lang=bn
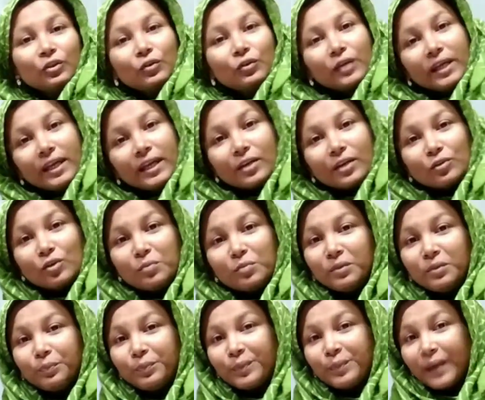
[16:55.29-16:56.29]
তোকে একটু
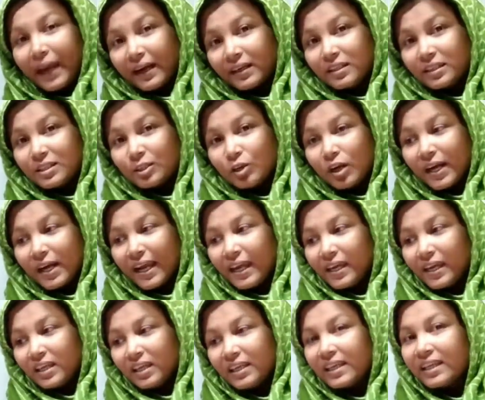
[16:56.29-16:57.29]
আমি প্র্যাকটিস
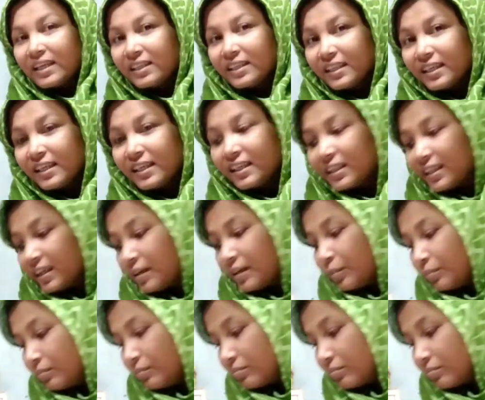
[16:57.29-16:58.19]
করাই খেলতে খেলতে